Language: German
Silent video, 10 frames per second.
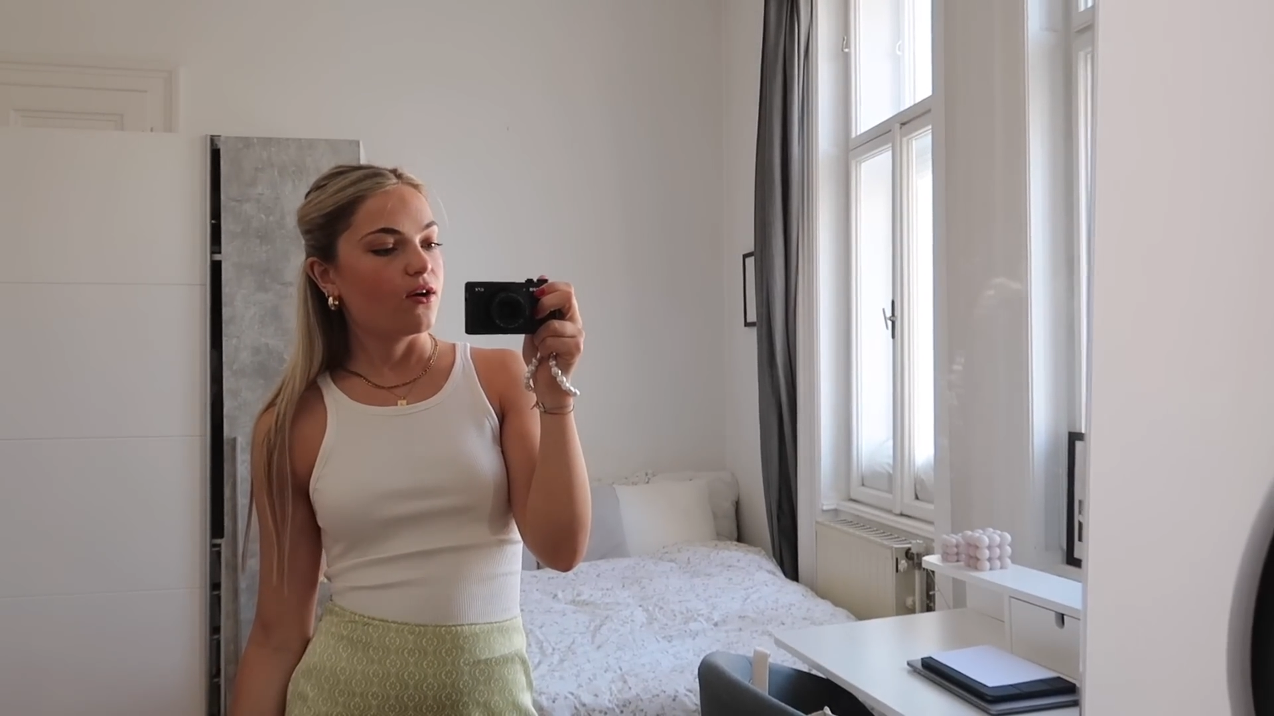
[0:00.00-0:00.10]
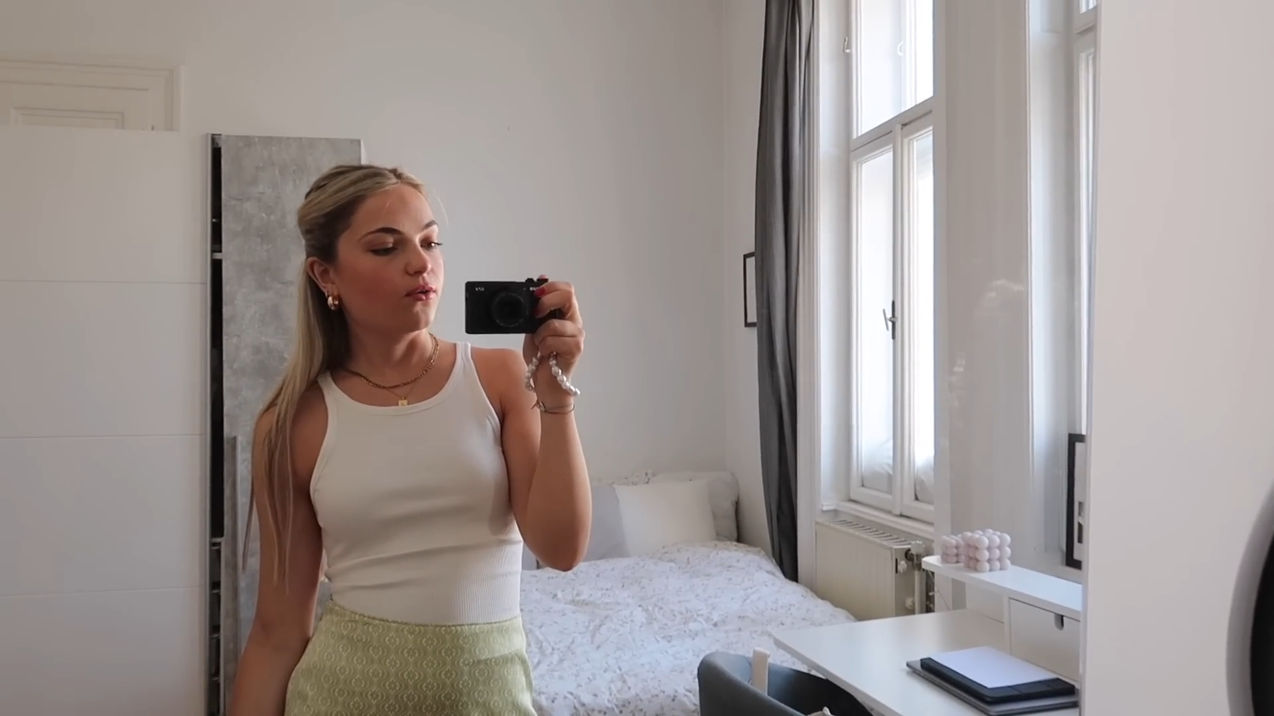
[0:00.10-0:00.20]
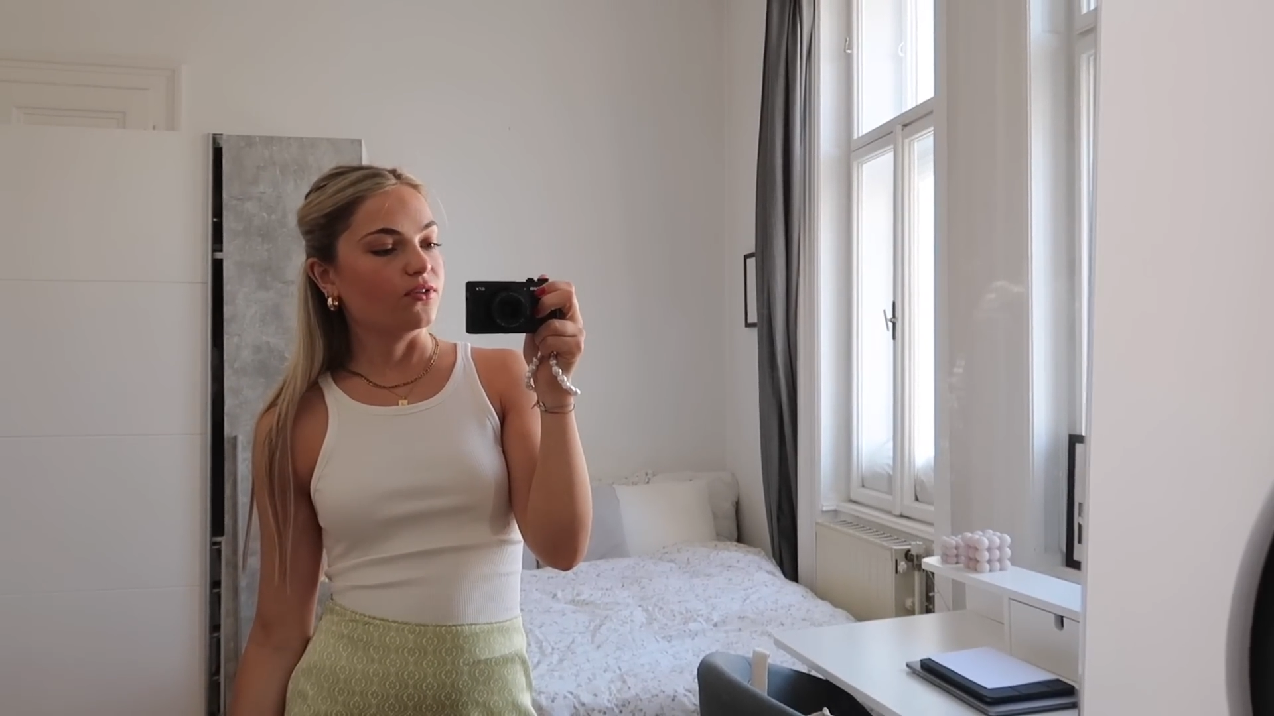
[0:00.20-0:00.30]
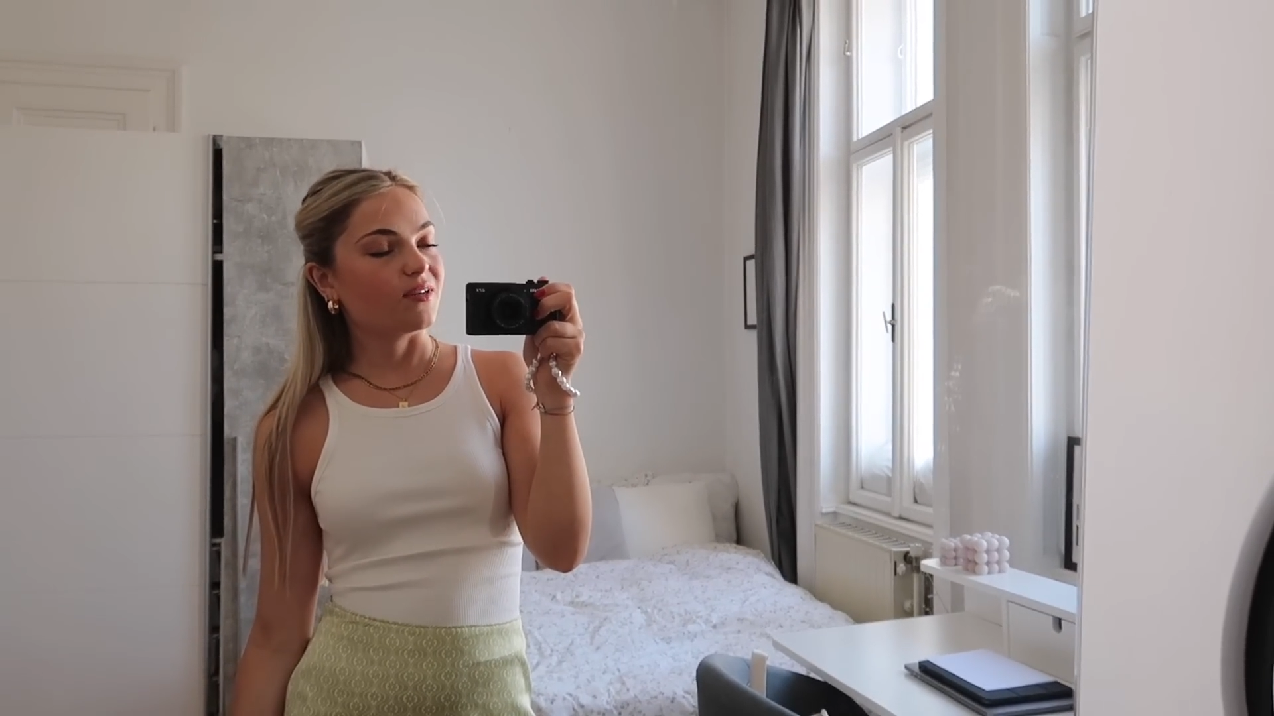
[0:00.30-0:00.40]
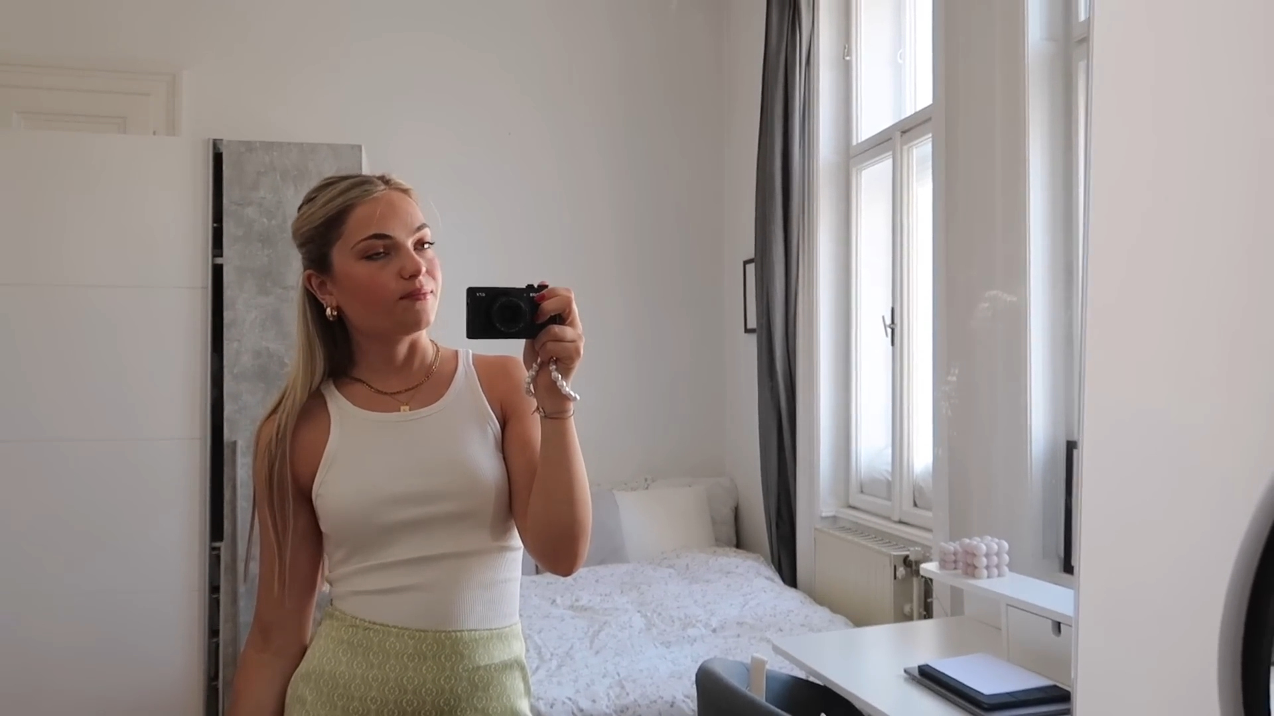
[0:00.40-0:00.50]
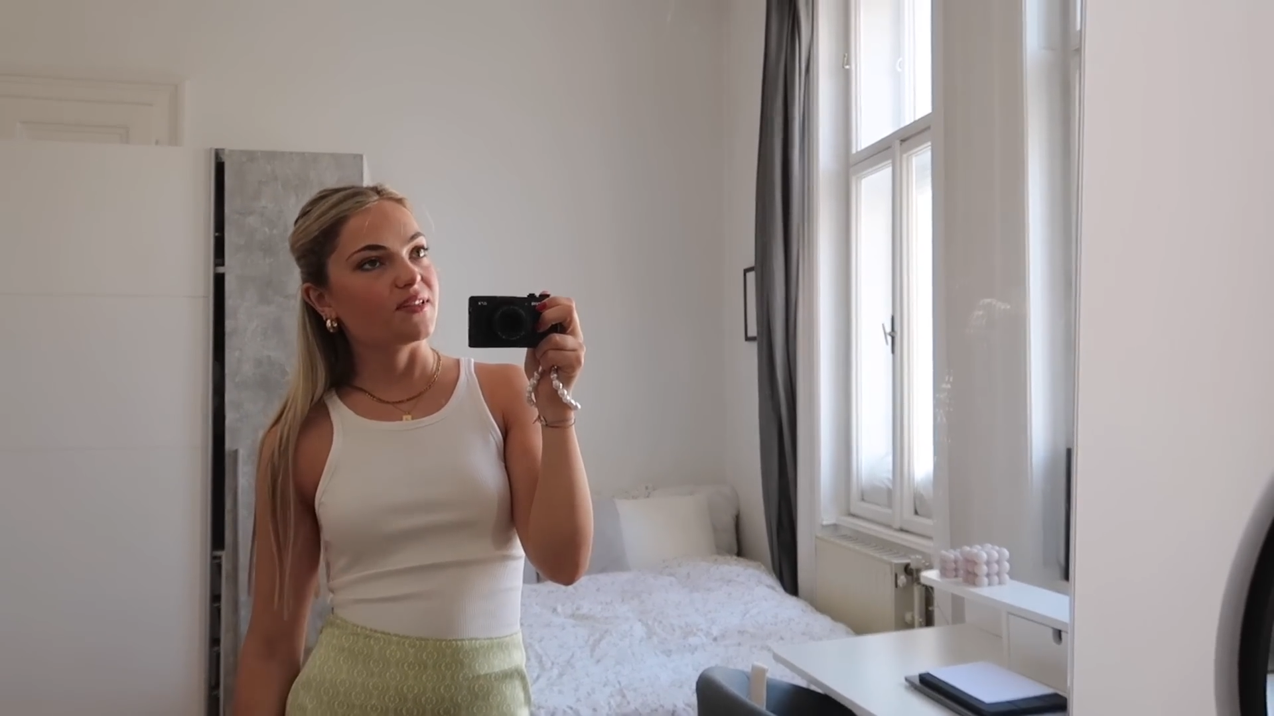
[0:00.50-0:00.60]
Und habe ein